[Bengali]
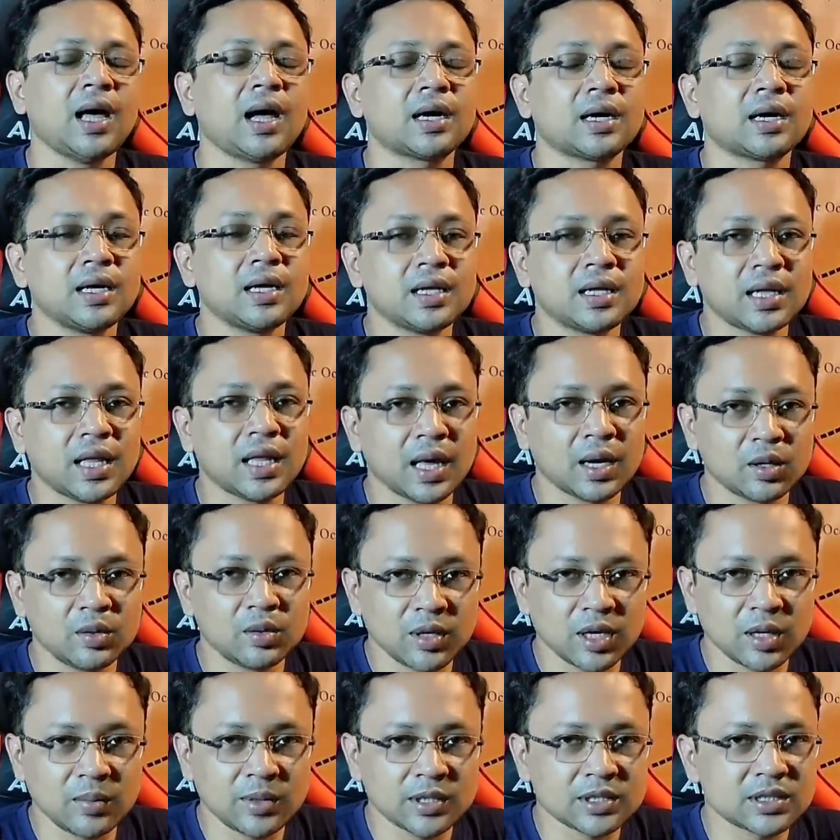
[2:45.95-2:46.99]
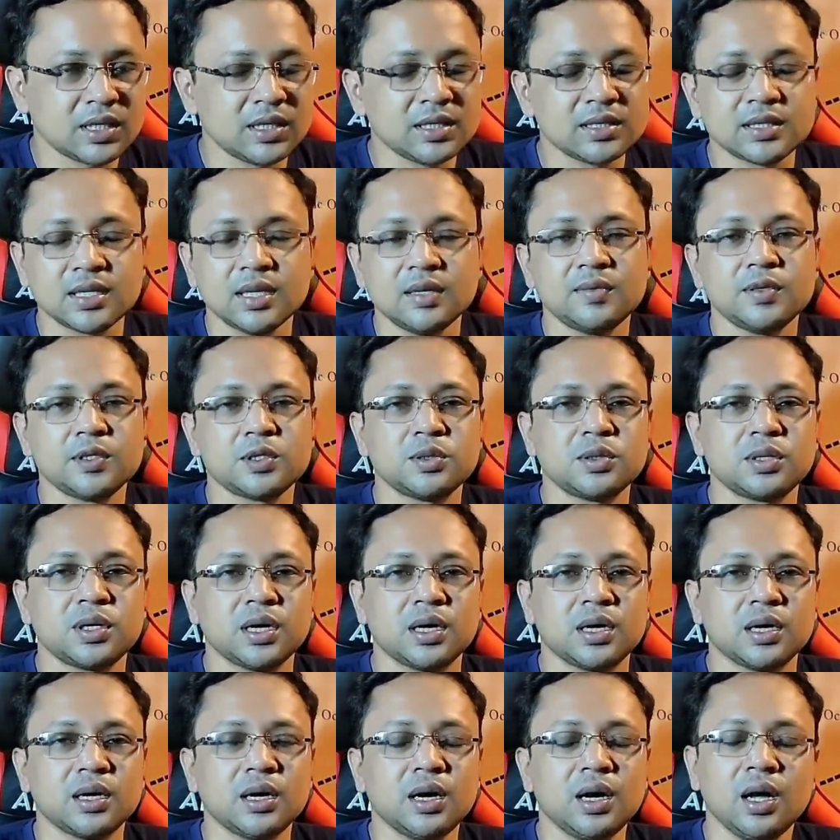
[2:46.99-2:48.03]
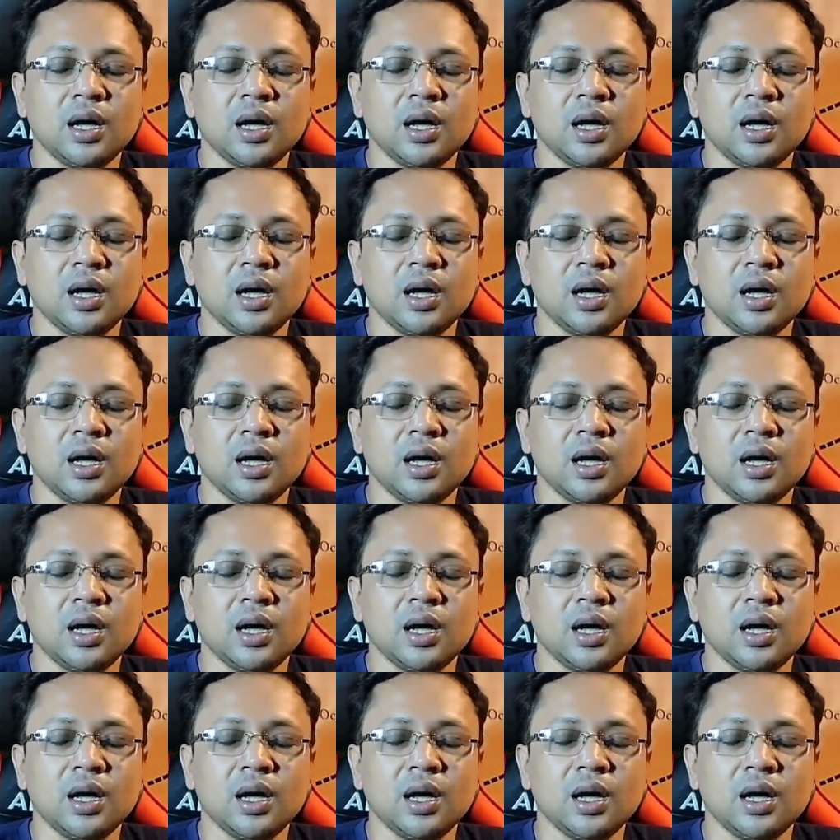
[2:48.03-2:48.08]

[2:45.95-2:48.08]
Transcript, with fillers: একটা তেরো মেগাপিক্সেলের সেলফি শুটার